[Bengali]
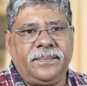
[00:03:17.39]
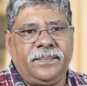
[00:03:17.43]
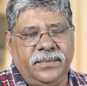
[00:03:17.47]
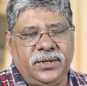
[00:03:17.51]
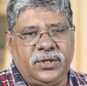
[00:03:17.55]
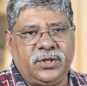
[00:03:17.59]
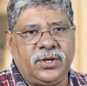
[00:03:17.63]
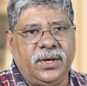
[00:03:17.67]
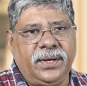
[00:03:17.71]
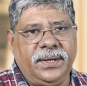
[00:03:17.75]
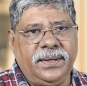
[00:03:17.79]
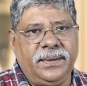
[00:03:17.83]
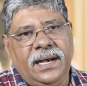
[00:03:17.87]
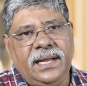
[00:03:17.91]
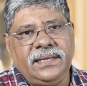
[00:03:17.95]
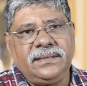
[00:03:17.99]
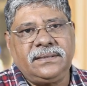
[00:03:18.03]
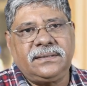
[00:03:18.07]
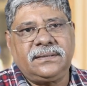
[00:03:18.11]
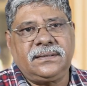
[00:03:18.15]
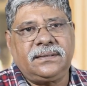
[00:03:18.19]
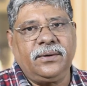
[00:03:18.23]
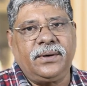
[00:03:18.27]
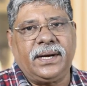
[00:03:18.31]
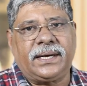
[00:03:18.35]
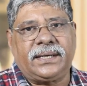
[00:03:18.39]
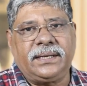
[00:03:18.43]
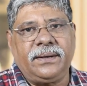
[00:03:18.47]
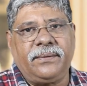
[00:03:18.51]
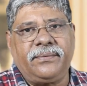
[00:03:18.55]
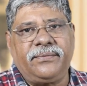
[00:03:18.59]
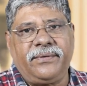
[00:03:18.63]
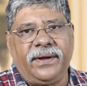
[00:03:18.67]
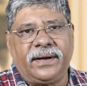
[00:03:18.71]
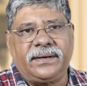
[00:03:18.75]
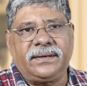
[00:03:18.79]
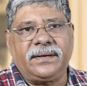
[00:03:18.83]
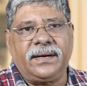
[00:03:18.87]
বিষয় লেন্স তো একটা
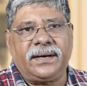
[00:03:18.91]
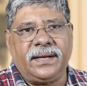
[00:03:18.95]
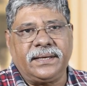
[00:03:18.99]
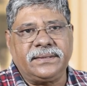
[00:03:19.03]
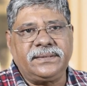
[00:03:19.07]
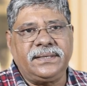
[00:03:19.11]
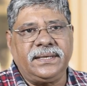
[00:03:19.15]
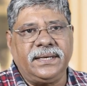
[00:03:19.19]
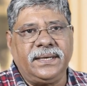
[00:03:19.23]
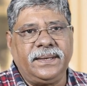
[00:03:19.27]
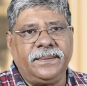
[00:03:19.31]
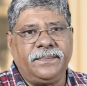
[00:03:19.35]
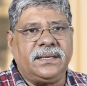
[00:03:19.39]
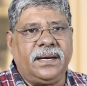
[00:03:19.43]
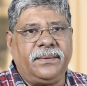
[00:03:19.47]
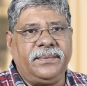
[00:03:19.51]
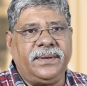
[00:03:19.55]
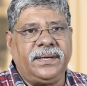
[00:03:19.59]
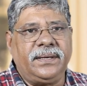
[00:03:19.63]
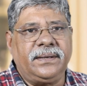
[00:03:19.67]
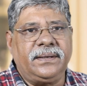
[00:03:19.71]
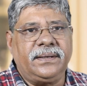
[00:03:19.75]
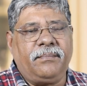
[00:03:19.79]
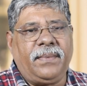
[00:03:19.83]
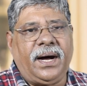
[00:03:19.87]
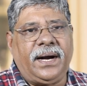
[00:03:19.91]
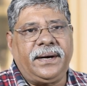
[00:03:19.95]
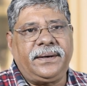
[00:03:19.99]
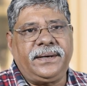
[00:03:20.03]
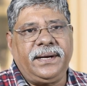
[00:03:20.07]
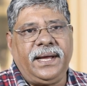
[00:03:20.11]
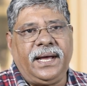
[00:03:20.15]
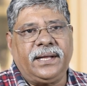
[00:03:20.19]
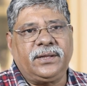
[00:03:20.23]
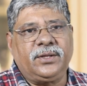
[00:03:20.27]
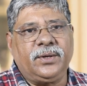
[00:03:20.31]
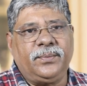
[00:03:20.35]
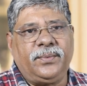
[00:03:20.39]
ফ্যাক্টর আছেই যে আমি মাঠ
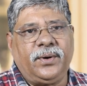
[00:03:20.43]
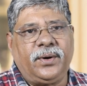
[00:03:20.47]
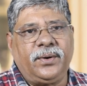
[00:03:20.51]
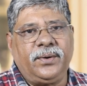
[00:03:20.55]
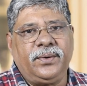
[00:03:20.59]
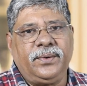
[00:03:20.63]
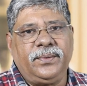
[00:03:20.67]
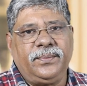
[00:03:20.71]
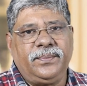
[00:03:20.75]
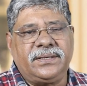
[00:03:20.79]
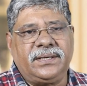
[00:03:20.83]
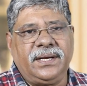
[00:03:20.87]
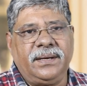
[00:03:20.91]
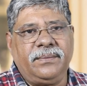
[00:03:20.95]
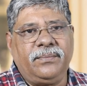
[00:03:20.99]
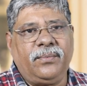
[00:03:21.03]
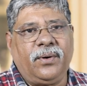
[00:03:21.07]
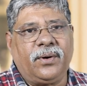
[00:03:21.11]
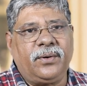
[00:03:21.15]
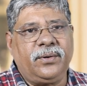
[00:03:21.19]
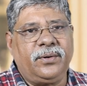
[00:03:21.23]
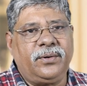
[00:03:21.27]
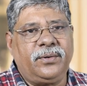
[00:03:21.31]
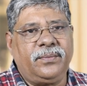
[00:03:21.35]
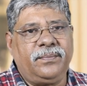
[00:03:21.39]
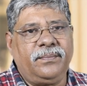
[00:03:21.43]
এত বড় সেই বড়